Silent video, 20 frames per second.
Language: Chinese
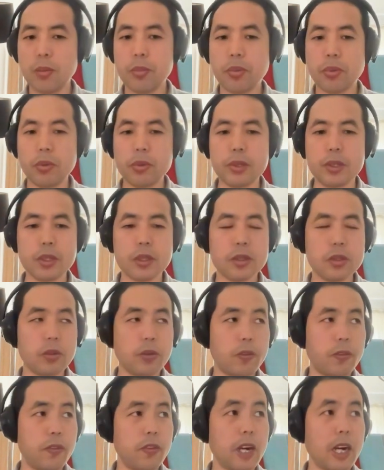普京
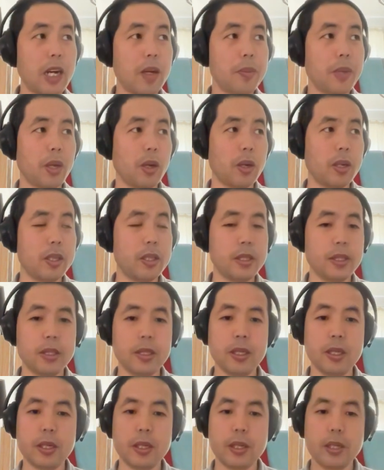就发表了一
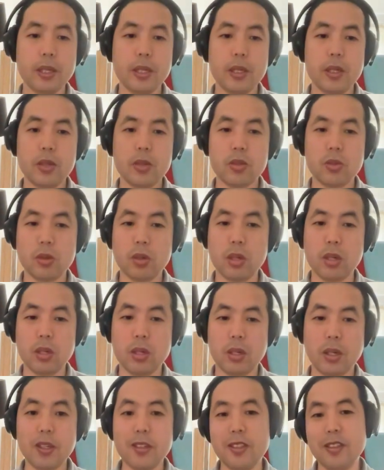些
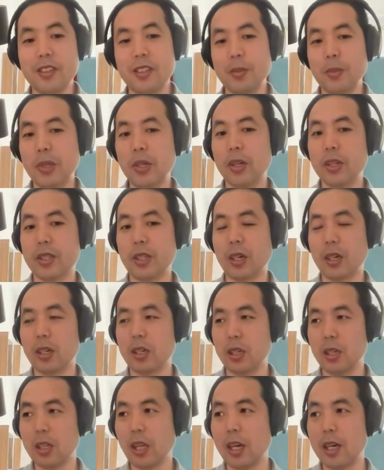说，哎，你们要想
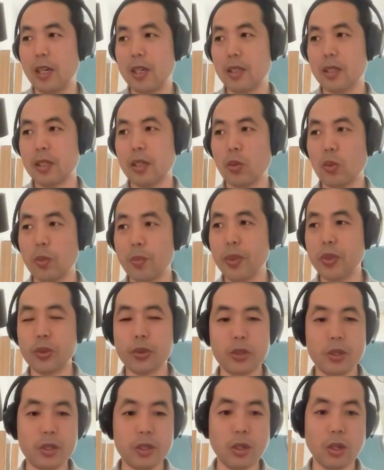和谈，那我必
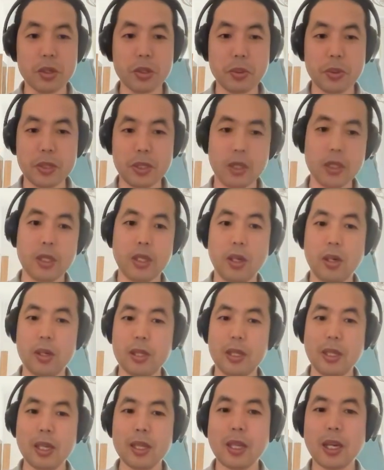须要求我几个条
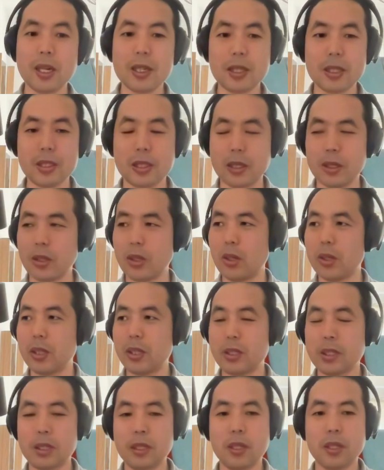件，那他这个几个条
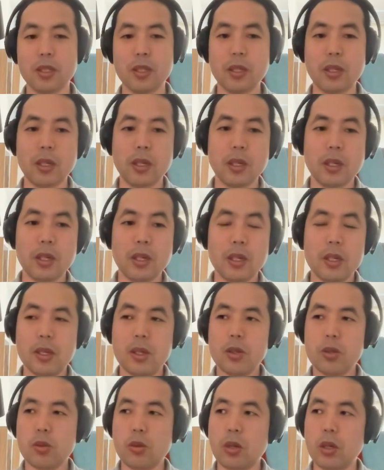件真的是
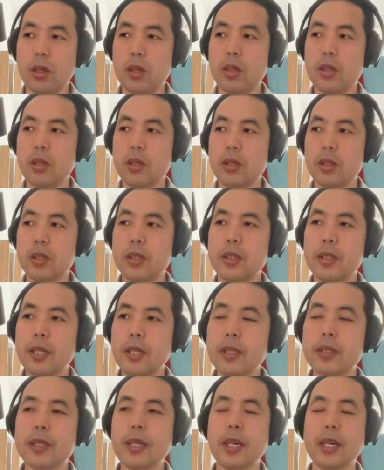说
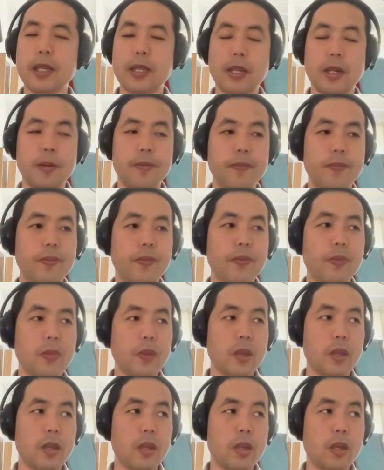现在呢，
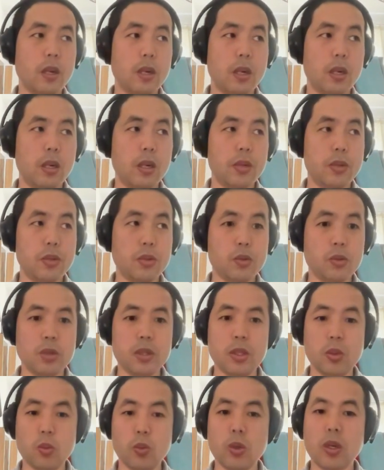呃，就是说
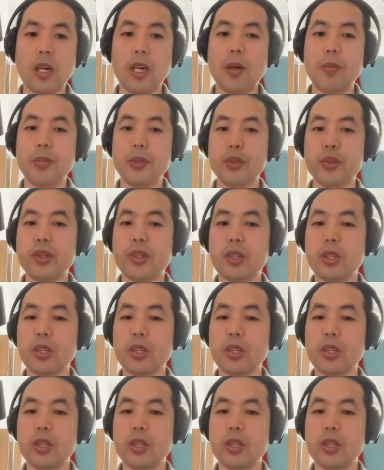你乌克兰必须